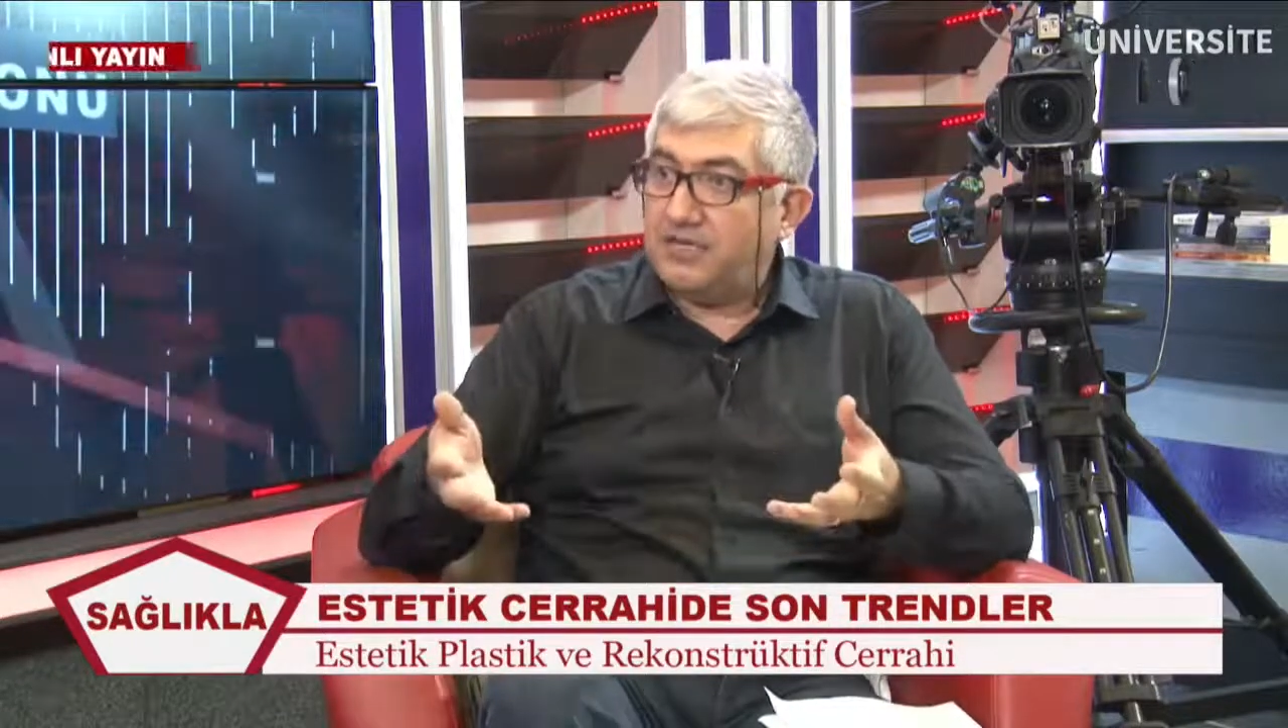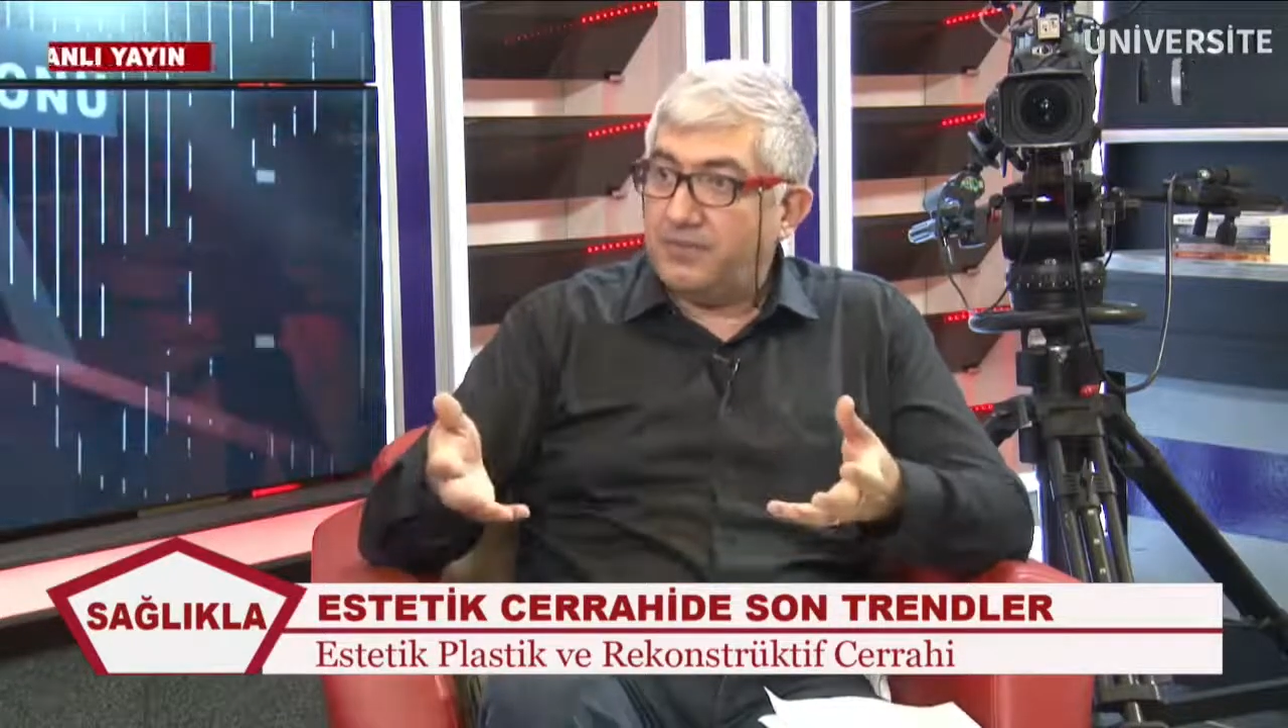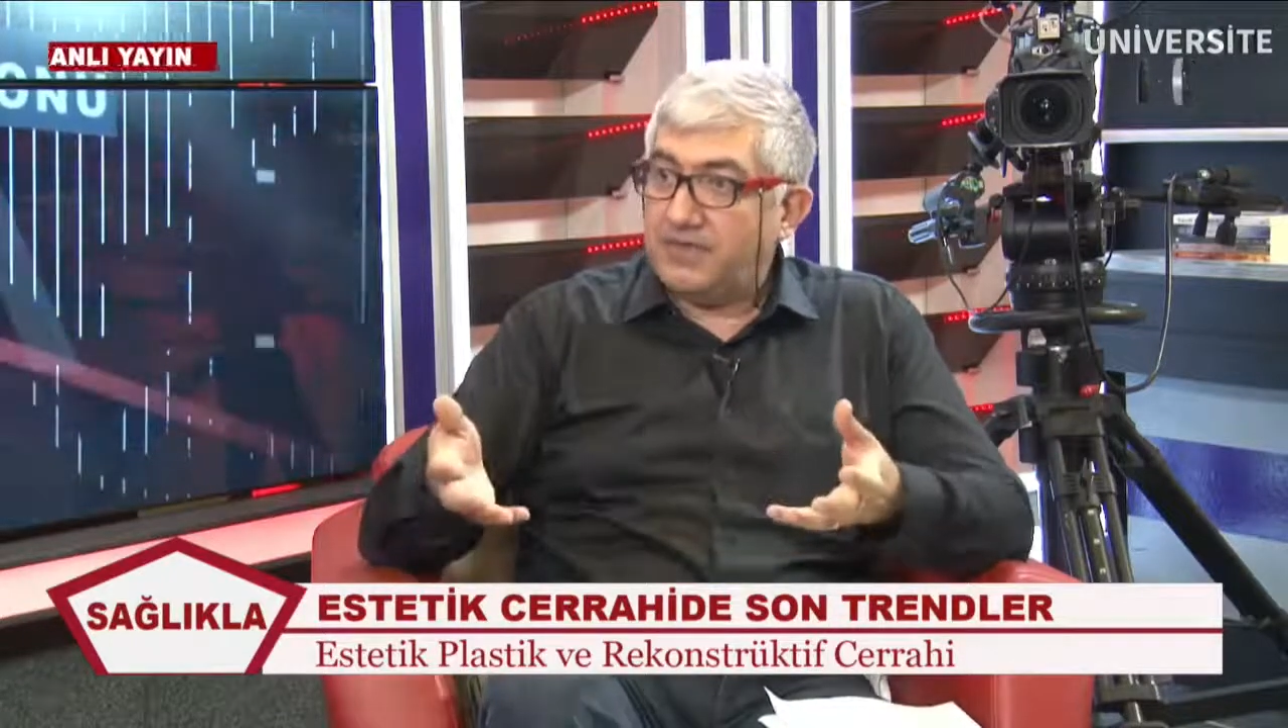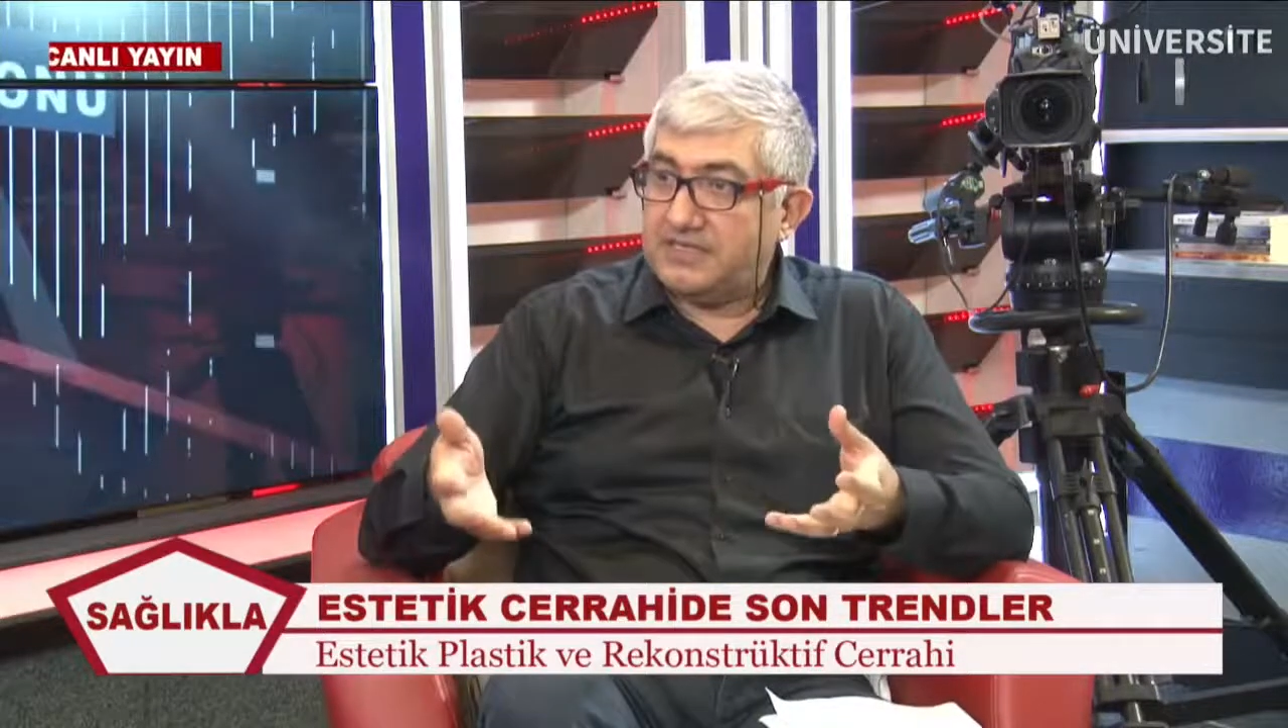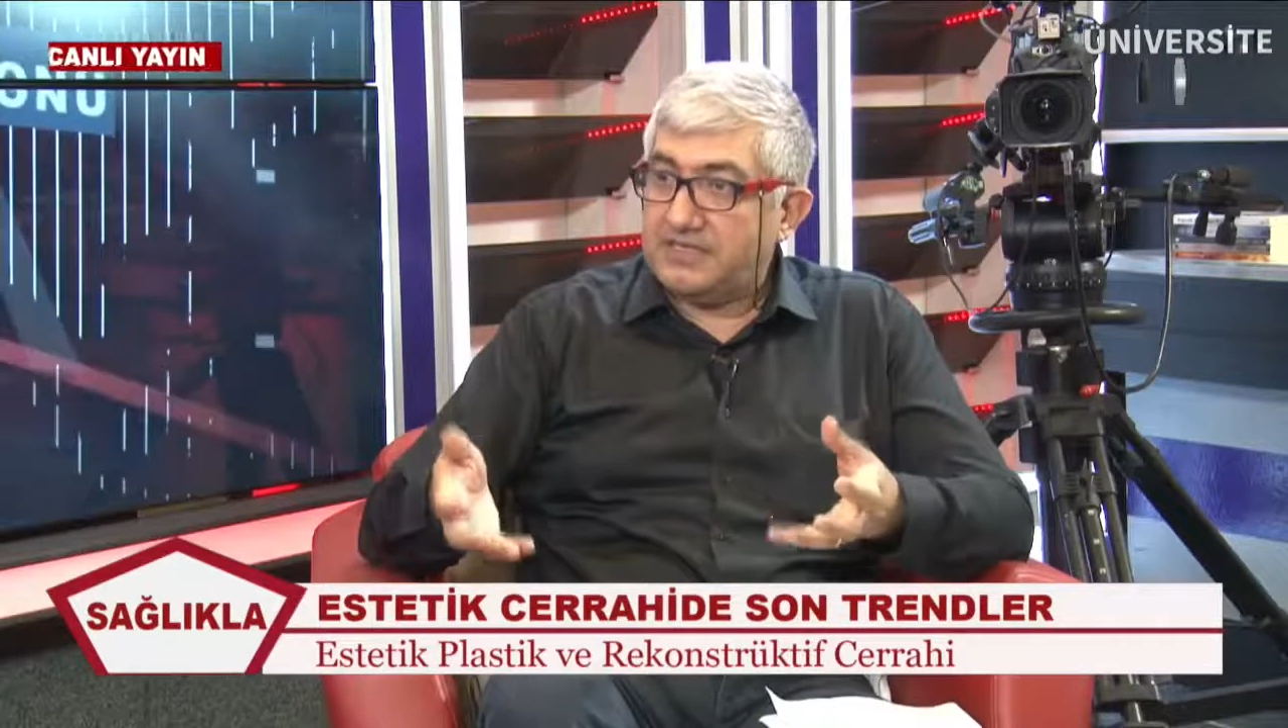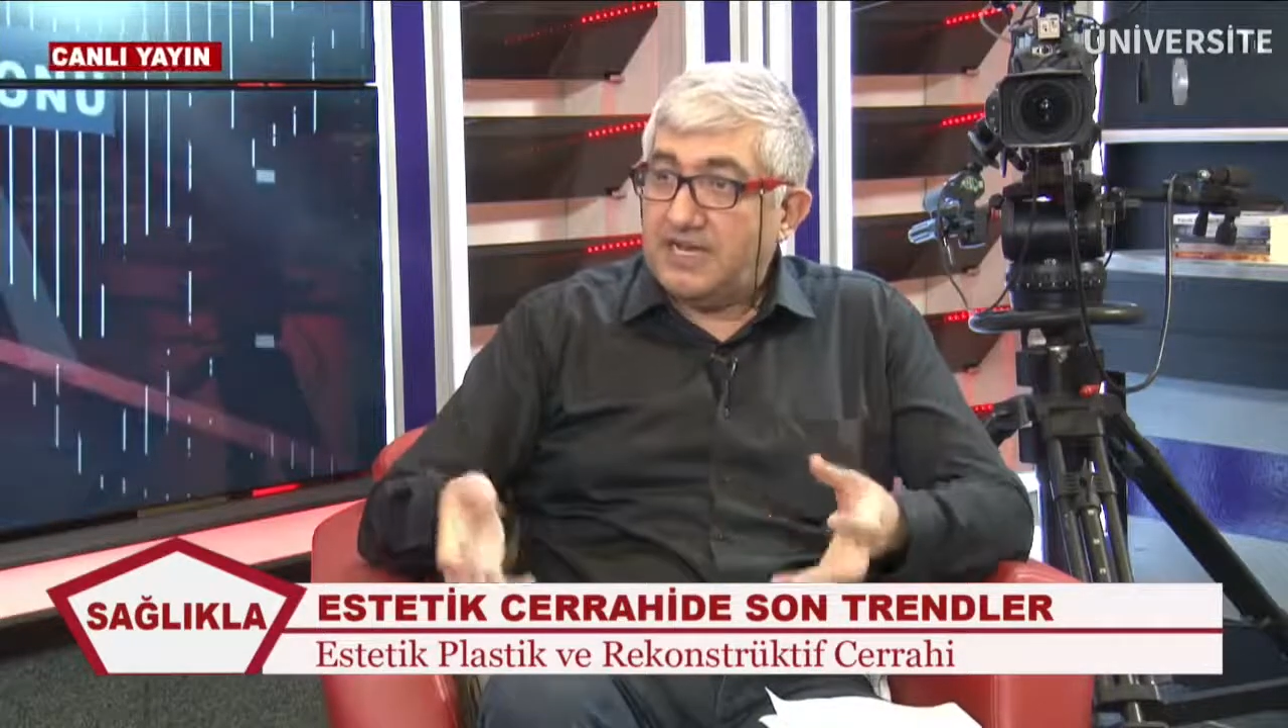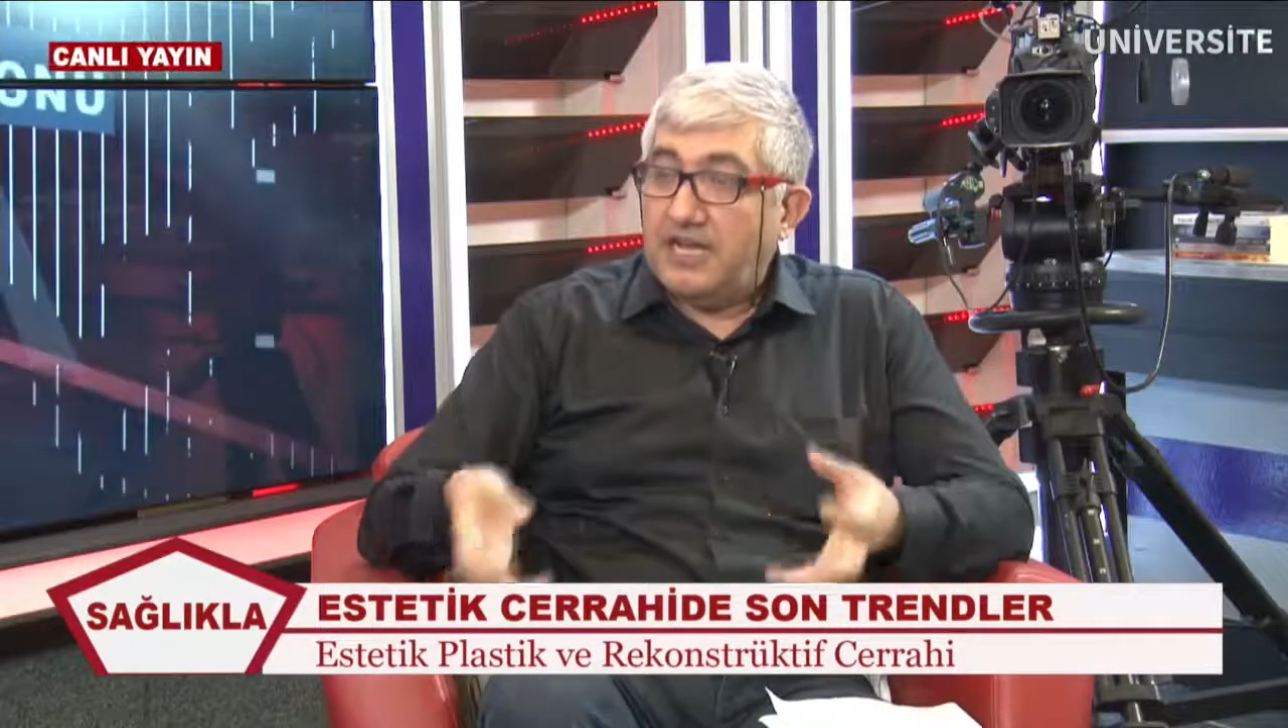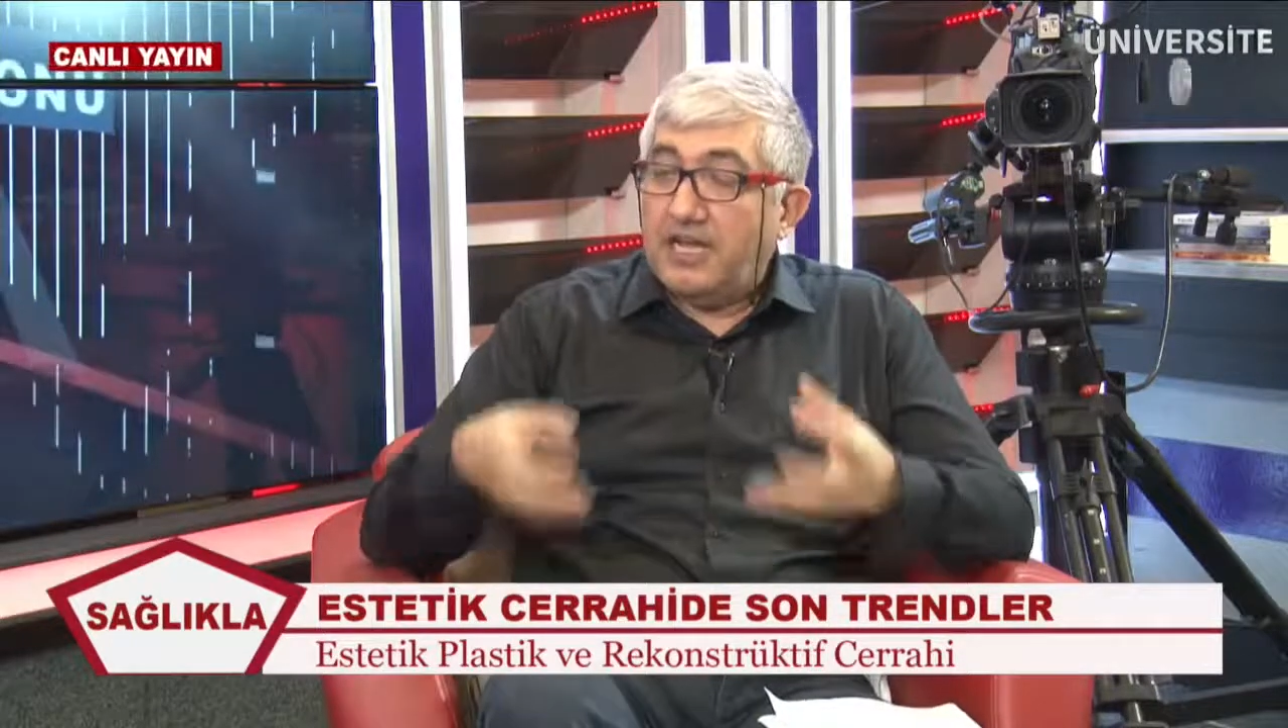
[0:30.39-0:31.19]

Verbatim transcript: yaparız.